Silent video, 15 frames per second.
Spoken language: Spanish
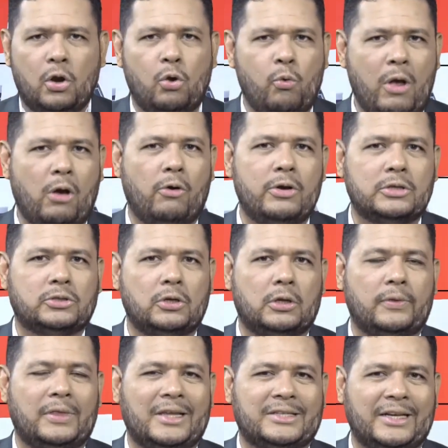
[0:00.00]
luego
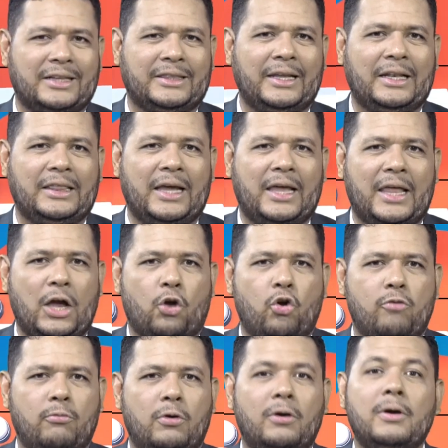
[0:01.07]
de, ser tildada
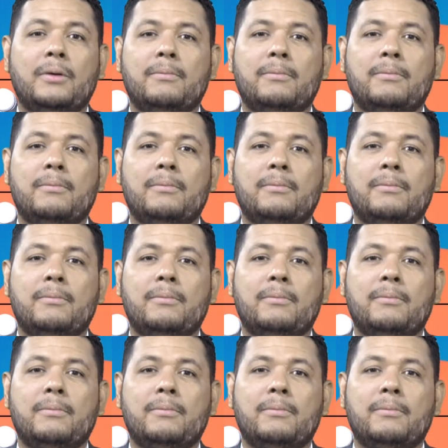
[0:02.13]
como